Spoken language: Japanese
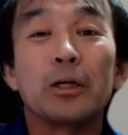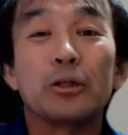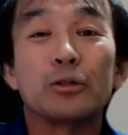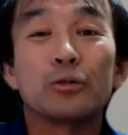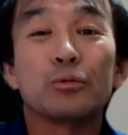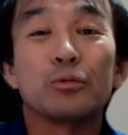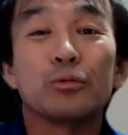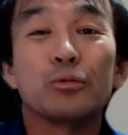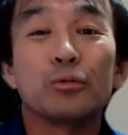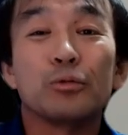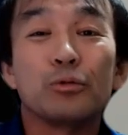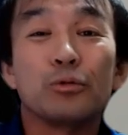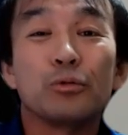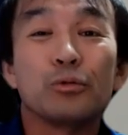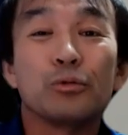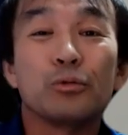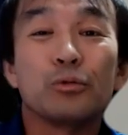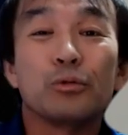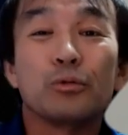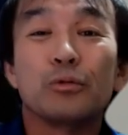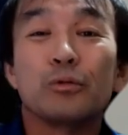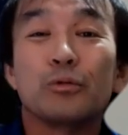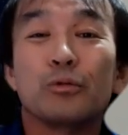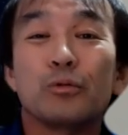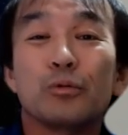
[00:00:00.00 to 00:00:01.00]
そうい
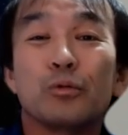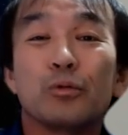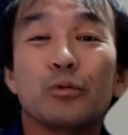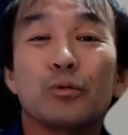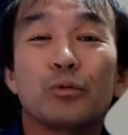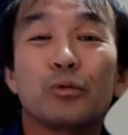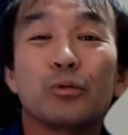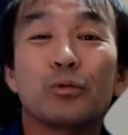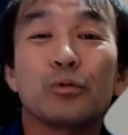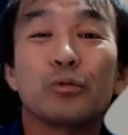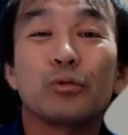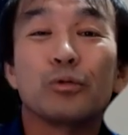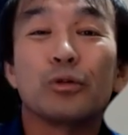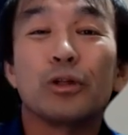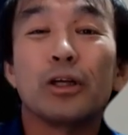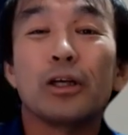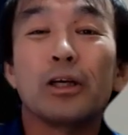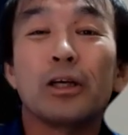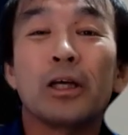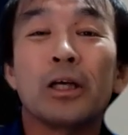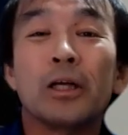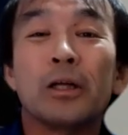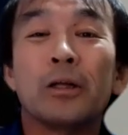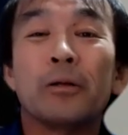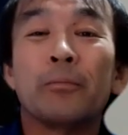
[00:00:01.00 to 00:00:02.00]
う方法
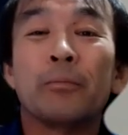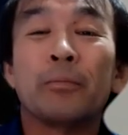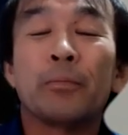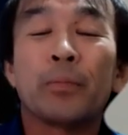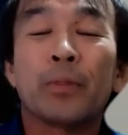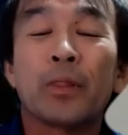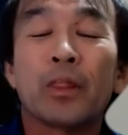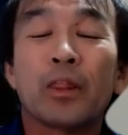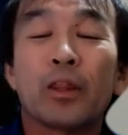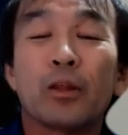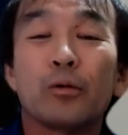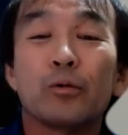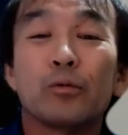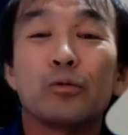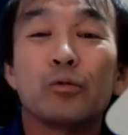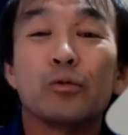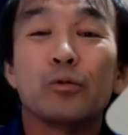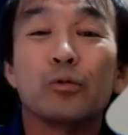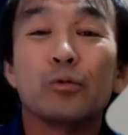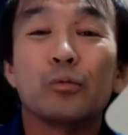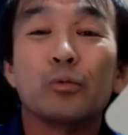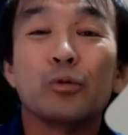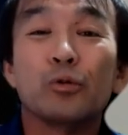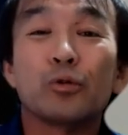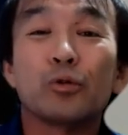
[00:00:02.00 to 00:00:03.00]
で、
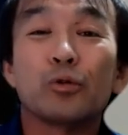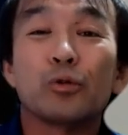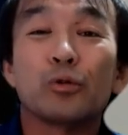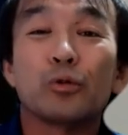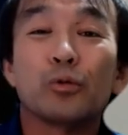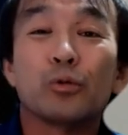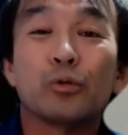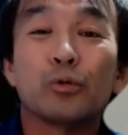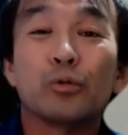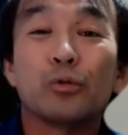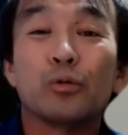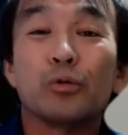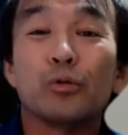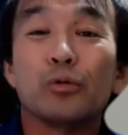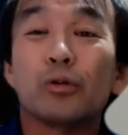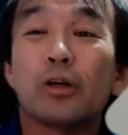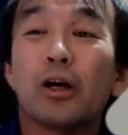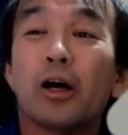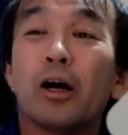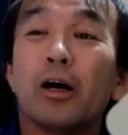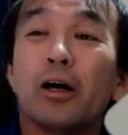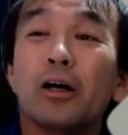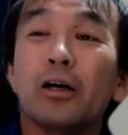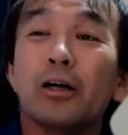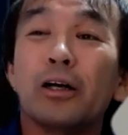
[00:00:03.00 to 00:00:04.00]
目標という
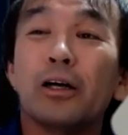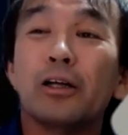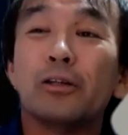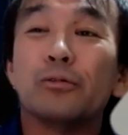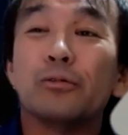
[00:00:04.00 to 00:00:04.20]
か、